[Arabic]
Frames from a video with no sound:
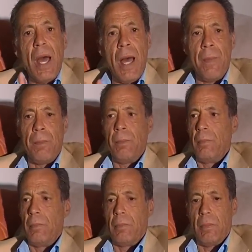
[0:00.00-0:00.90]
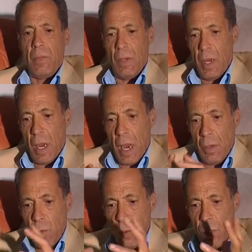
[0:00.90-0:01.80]
اهم
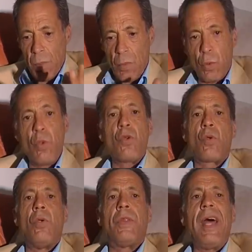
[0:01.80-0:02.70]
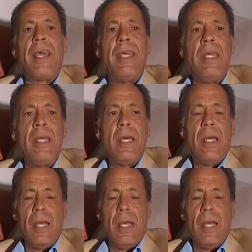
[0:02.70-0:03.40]
اليوم تونس كل تحكي